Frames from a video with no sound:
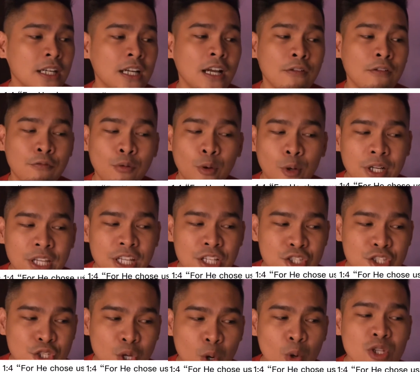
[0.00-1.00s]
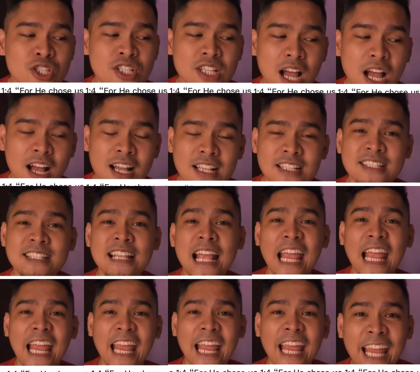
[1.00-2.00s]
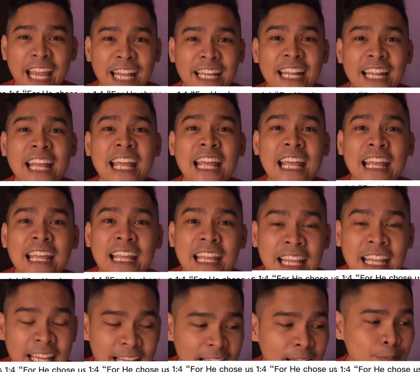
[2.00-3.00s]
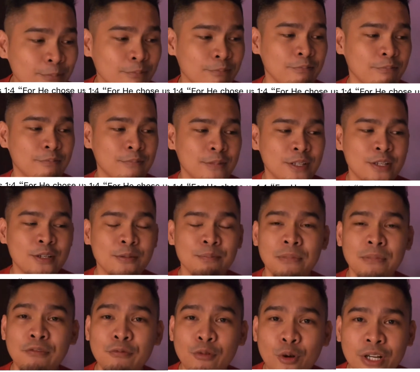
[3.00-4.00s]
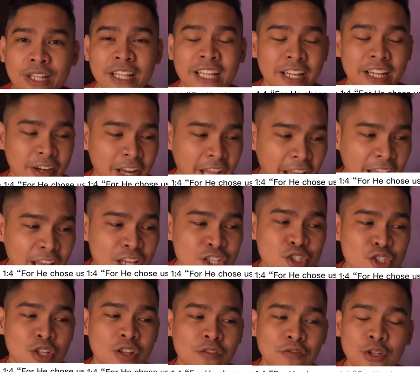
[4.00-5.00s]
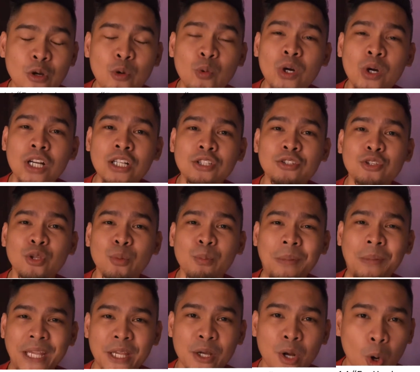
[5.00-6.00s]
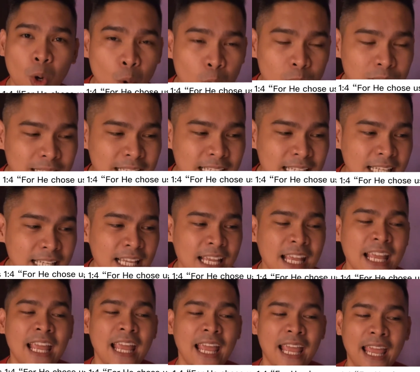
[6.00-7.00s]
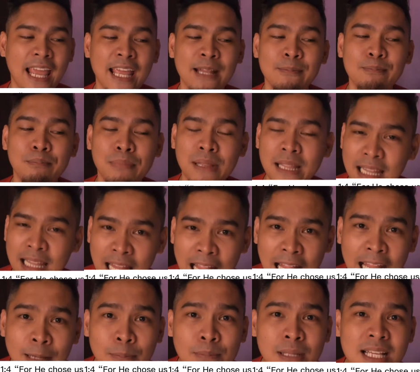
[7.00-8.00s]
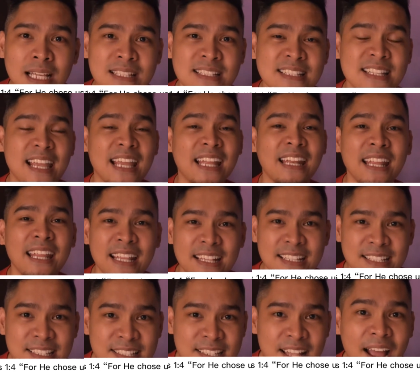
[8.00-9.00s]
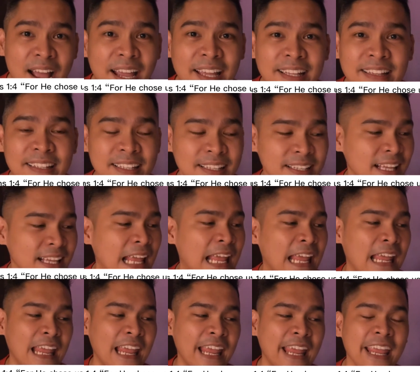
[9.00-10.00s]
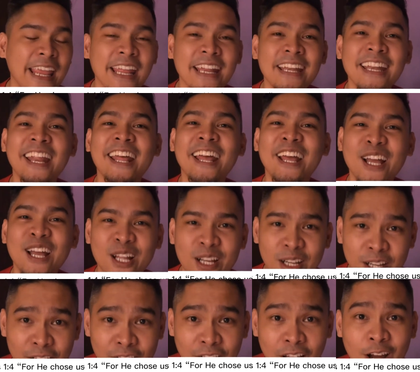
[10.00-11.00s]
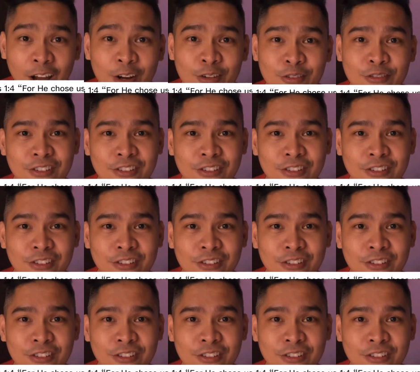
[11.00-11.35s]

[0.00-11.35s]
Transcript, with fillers: For He chose us in Him before the creation of the world to be holy and blameless in His sight in love.